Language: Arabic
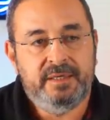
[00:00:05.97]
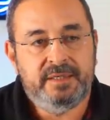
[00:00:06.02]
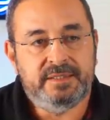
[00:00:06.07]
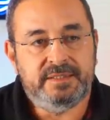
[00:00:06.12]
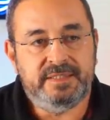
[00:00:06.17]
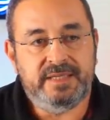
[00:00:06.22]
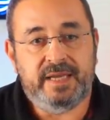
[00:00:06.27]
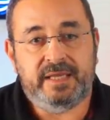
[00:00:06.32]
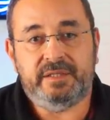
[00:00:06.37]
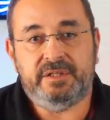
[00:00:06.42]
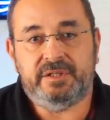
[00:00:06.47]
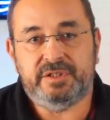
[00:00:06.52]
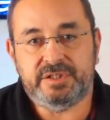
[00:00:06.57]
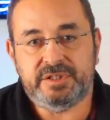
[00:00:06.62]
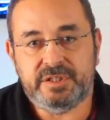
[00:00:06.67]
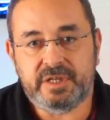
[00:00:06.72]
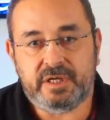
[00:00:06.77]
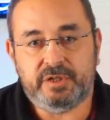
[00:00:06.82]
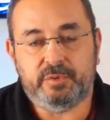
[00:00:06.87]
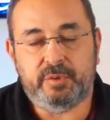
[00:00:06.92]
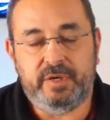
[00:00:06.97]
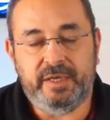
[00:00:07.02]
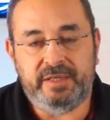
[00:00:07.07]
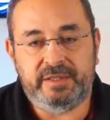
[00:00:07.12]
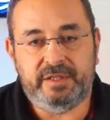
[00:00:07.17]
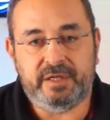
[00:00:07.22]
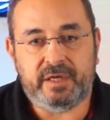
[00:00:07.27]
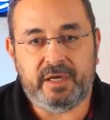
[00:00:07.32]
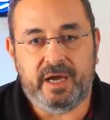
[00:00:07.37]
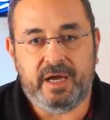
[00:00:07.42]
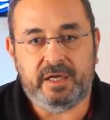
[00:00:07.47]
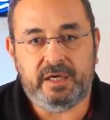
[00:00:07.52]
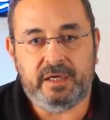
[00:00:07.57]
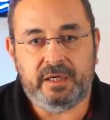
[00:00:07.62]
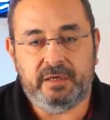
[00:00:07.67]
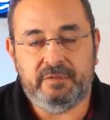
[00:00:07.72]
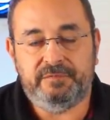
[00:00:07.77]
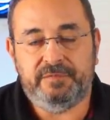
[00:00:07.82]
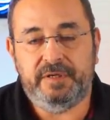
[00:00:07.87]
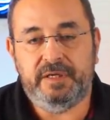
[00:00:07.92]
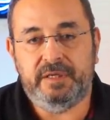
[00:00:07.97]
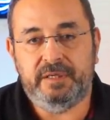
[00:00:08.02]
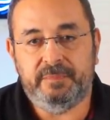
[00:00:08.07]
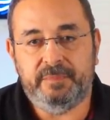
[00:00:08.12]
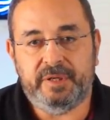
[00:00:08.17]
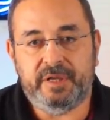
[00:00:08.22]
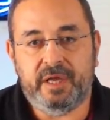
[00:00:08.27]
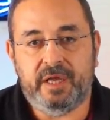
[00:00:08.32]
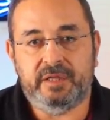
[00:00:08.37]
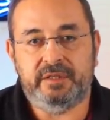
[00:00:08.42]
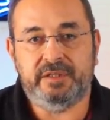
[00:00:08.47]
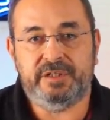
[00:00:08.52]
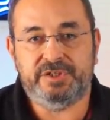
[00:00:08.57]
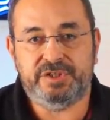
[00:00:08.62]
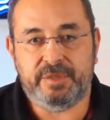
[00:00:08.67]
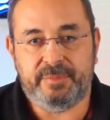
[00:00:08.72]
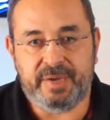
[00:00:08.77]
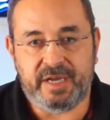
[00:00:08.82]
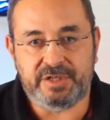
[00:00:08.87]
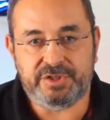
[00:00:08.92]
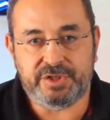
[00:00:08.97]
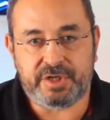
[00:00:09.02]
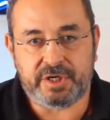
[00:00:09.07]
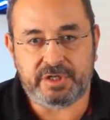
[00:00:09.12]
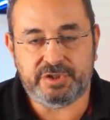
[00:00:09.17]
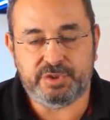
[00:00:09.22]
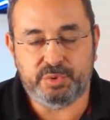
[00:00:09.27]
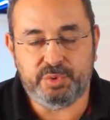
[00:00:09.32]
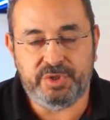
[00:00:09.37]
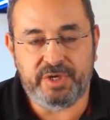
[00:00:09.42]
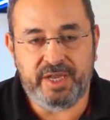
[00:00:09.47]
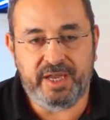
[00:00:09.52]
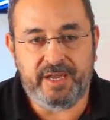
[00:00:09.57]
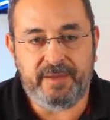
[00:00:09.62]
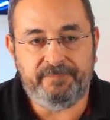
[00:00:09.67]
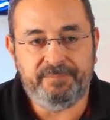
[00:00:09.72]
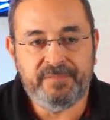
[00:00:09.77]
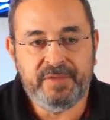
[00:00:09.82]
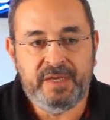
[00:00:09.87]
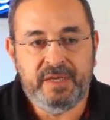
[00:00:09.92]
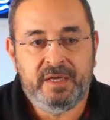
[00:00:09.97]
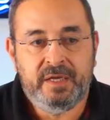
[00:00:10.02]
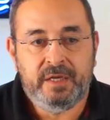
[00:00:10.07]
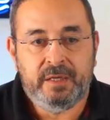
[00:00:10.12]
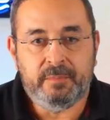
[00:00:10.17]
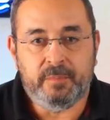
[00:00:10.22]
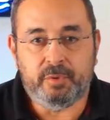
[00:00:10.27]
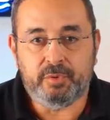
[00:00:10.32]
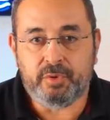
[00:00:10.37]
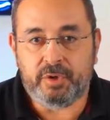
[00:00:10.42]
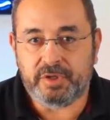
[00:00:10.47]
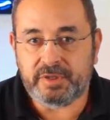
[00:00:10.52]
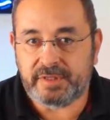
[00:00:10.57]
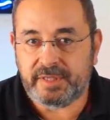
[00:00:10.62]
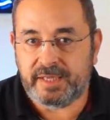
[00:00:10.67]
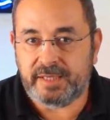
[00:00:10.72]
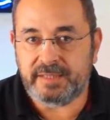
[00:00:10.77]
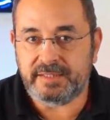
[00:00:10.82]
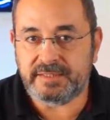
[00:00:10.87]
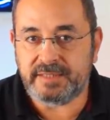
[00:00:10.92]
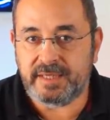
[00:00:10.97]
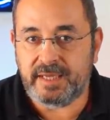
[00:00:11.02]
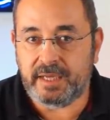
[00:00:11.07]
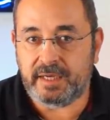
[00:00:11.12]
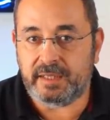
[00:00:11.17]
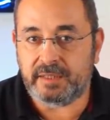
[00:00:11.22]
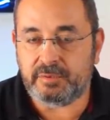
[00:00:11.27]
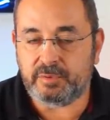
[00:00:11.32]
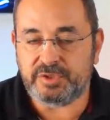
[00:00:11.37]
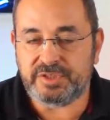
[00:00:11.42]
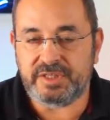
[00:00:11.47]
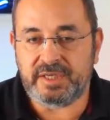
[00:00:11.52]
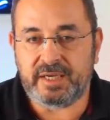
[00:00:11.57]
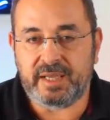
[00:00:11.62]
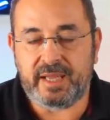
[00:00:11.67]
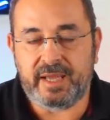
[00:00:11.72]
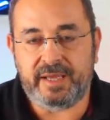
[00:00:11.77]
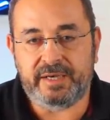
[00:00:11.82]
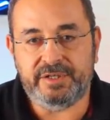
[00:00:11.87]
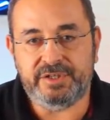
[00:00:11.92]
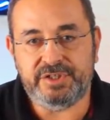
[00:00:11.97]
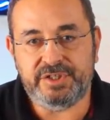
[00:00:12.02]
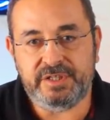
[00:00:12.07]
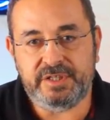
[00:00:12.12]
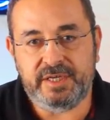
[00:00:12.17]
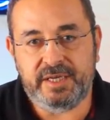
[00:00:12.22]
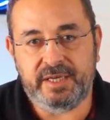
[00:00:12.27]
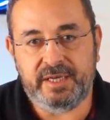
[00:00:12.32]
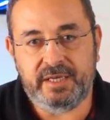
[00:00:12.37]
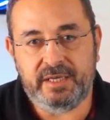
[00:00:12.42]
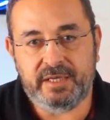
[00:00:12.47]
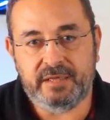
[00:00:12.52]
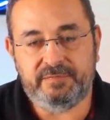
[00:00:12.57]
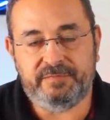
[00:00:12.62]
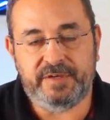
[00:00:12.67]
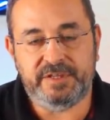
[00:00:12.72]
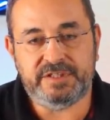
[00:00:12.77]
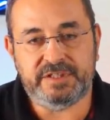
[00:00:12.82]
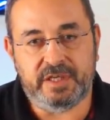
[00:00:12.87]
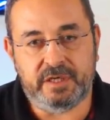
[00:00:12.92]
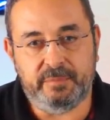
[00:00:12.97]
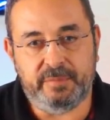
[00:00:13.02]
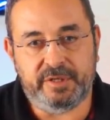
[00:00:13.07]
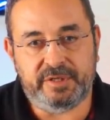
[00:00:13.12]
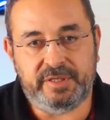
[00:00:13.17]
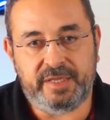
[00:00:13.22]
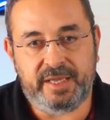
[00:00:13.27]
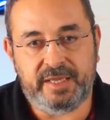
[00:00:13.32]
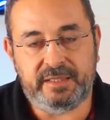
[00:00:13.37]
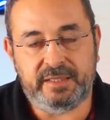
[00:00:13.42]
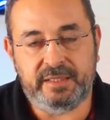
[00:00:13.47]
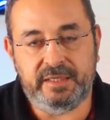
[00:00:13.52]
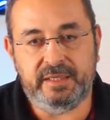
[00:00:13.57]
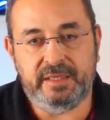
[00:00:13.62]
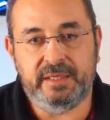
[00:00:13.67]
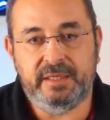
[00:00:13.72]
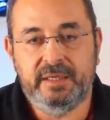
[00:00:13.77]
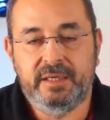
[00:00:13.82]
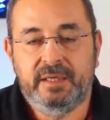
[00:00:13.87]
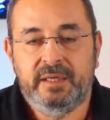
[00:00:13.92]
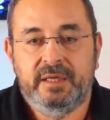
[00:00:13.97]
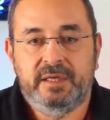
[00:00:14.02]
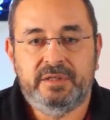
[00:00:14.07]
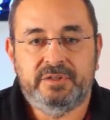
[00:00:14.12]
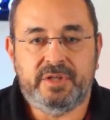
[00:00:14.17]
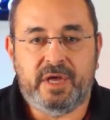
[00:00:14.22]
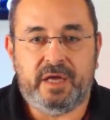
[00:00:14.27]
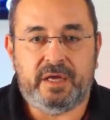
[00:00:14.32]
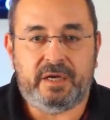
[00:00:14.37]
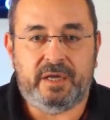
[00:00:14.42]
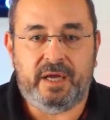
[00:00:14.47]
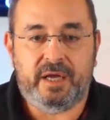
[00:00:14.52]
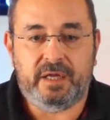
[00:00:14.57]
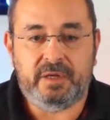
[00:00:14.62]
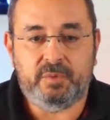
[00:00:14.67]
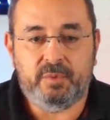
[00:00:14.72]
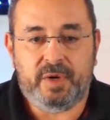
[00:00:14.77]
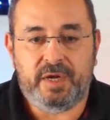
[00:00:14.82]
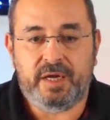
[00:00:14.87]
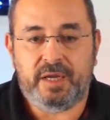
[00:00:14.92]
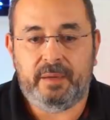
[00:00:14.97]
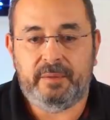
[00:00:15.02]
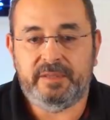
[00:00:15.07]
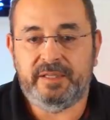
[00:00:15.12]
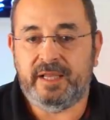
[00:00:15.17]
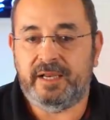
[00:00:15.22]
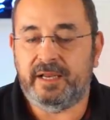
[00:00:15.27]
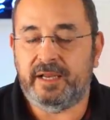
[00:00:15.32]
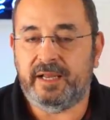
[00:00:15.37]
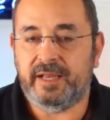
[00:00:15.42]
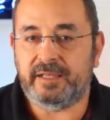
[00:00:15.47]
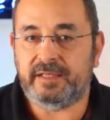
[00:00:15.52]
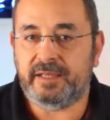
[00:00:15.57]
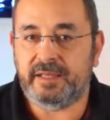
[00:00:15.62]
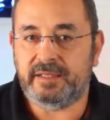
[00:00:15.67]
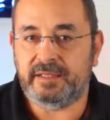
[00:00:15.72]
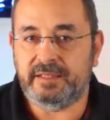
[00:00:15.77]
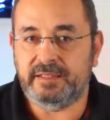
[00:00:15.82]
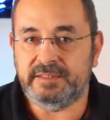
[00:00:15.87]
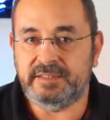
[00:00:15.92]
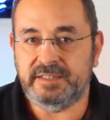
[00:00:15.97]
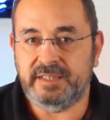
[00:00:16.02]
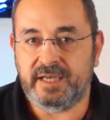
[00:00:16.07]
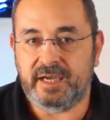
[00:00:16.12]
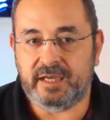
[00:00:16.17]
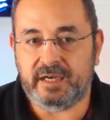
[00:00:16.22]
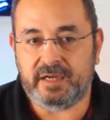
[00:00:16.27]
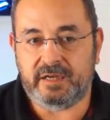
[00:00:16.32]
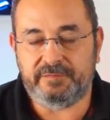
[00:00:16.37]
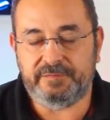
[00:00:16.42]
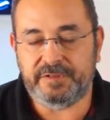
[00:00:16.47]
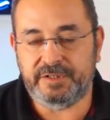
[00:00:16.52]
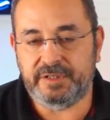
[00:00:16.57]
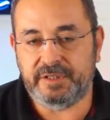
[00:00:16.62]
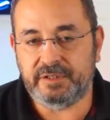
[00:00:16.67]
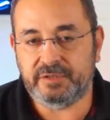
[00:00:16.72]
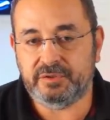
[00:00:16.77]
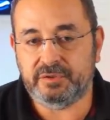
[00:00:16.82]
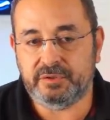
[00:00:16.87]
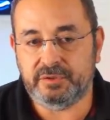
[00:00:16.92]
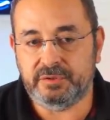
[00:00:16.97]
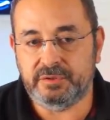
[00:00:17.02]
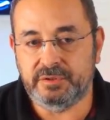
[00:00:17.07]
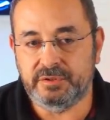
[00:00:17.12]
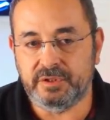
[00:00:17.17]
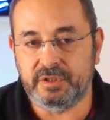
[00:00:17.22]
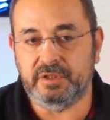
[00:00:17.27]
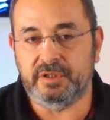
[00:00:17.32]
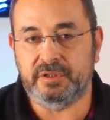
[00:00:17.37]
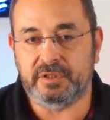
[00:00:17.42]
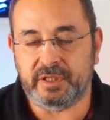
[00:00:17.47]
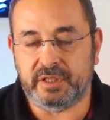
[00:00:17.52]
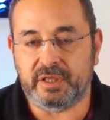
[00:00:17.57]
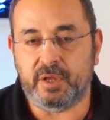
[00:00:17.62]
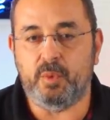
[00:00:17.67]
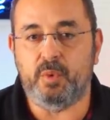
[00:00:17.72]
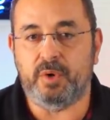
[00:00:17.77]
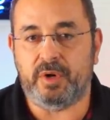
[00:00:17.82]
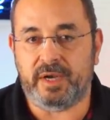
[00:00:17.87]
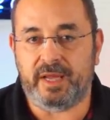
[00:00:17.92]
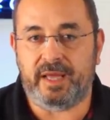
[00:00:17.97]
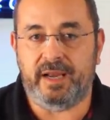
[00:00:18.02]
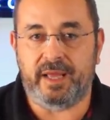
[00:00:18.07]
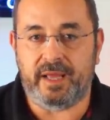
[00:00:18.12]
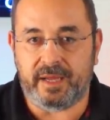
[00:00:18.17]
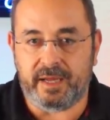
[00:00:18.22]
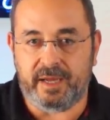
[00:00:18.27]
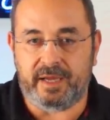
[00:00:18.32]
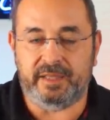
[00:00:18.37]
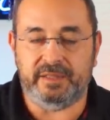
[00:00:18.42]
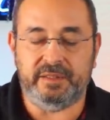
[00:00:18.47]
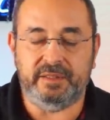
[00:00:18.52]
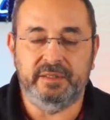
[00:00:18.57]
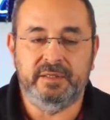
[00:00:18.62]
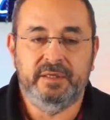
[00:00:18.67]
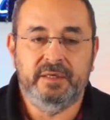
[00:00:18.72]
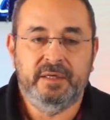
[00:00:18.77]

زيادة السخط والاحتقان في مناطق شمال شرق سوريا الموضوع الثاني زيارة وزير الخارجية فيصل المقداد لطهران ودلالات هذه الزيارة في ظل تطور العلاقات